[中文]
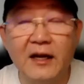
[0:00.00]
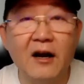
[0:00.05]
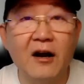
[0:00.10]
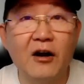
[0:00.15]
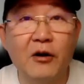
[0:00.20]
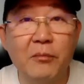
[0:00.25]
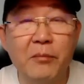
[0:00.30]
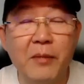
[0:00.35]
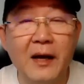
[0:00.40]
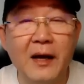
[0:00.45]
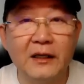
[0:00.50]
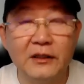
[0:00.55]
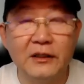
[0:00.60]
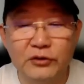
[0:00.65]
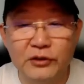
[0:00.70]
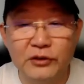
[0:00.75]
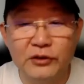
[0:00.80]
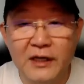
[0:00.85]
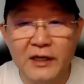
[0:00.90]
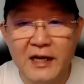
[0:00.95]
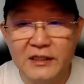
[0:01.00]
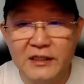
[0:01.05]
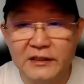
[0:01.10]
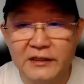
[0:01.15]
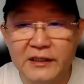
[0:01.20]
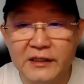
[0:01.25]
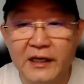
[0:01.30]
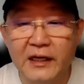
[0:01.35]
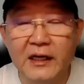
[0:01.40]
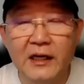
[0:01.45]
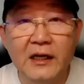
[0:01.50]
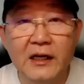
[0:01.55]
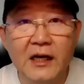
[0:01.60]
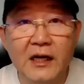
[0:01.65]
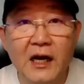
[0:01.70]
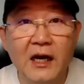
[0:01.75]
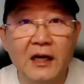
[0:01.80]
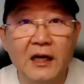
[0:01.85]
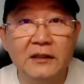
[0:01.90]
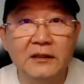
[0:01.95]
二八呢就开始跌
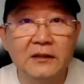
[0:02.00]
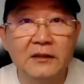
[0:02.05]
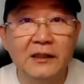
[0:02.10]
啊，